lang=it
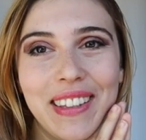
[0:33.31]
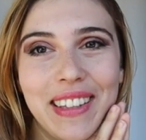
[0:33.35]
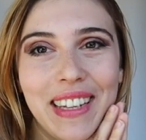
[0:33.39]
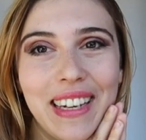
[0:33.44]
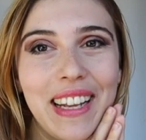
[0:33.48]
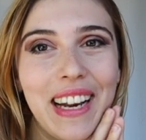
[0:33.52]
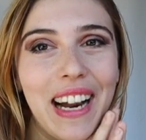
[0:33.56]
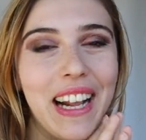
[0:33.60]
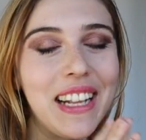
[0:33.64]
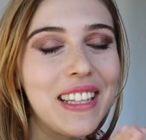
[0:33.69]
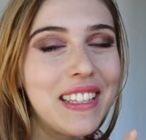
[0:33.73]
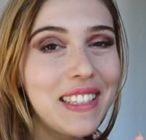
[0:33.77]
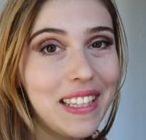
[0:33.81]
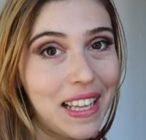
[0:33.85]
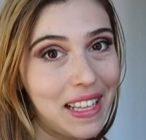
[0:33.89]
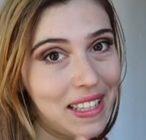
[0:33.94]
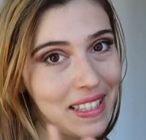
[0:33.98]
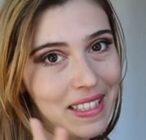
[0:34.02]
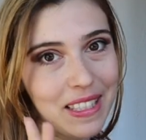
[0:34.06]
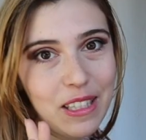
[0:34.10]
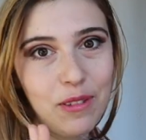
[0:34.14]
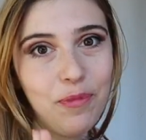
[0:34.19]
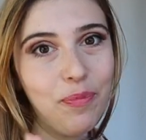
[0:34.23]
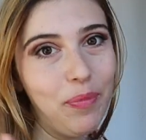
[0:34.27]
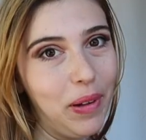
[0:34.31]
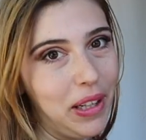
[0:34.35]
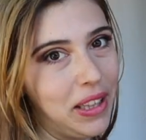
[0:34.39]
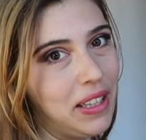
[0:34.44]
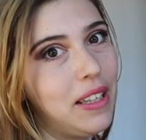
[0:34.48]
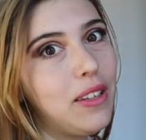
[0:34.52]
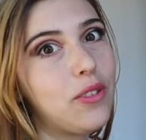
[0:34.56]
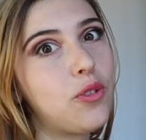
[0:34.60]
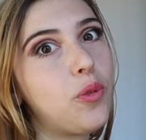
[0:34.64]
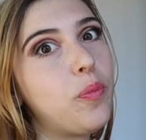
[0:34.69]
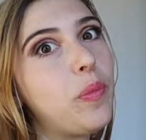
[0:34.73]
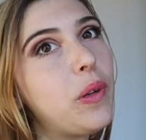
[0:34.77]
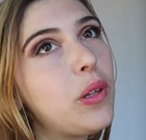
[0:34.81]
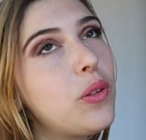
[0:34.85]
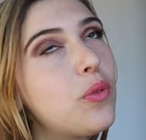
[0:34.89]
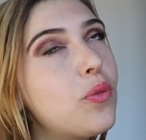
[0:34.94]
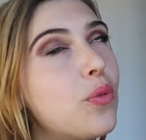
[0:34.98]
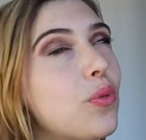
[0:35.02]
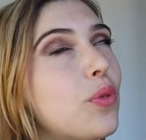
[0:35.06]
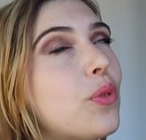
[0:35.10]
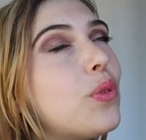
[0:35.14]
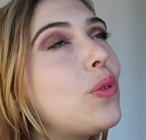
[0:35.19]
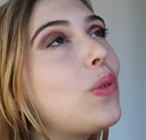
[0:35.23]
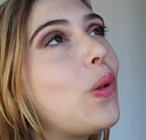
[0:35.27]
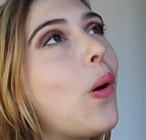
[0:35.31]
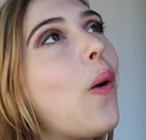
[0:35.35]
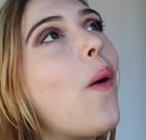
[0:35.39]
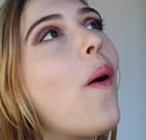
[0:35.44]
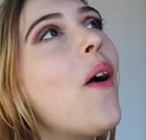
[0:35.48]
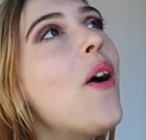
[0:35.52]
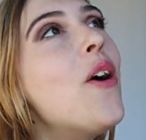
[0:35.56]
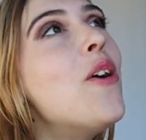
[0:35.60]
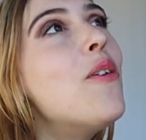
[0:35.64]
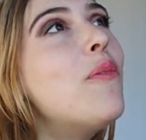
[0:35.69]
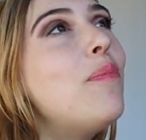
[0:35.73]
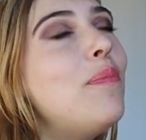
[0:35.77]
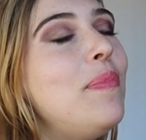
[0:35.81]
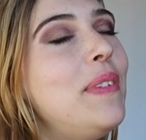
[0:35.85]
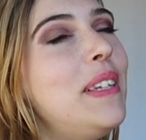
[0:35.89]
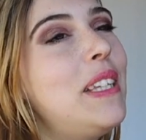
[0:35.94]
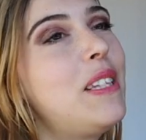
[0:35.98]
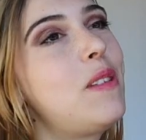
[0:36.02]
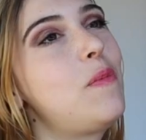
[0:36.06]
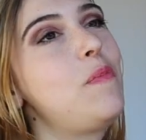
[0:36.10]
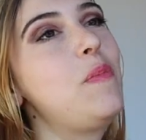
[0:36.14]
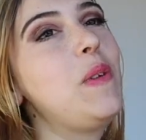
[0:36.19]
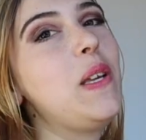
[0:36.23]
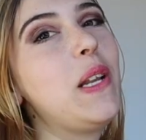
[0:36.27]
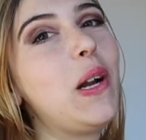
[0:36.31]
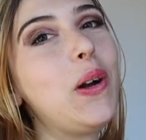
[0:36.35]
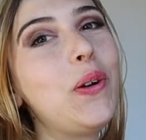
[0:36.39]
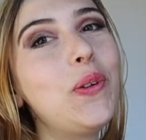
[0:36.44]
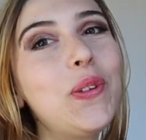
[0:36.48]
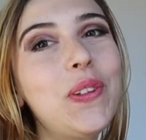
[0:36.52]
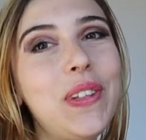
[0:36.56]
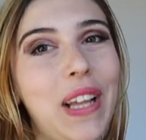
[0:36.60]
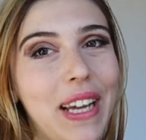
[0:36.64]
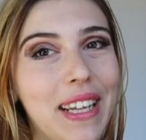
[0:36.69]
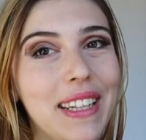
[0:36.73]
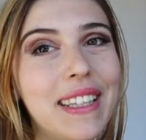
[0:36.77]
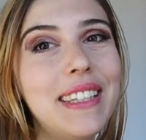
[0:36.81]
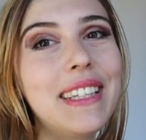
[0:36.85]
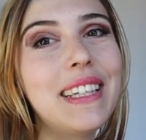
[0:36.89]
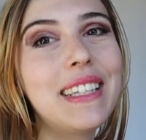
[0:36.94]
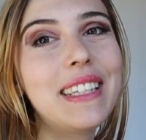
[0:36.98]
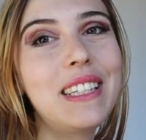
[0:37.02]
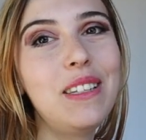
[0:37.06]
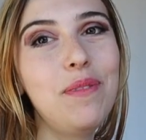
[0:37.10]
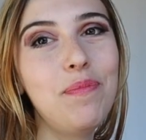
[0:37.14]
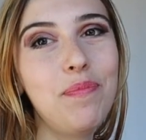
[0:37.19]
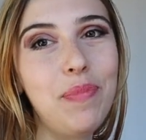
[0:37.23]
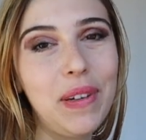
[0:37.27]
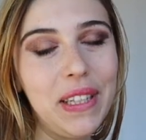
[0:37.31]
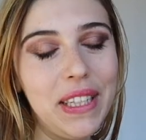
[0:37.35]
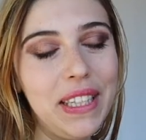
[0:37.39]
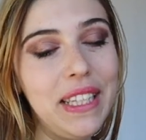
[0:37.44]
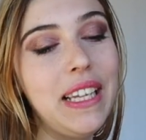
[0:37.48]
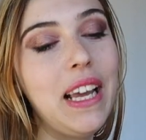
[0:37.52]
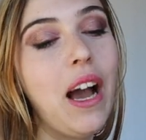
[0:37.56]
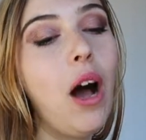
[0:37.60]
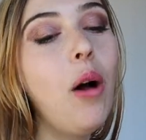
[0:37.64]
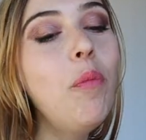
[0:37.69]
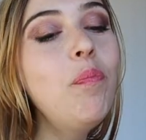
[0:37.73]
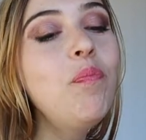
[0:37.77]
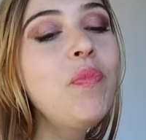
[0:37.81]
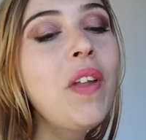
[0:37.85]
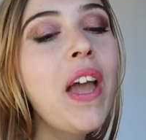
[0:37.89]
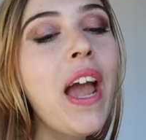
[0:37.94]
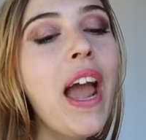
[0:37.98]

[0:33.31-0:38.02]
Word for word: tenerezza e simpatia, soprattutto mi ispirano tanta simpatia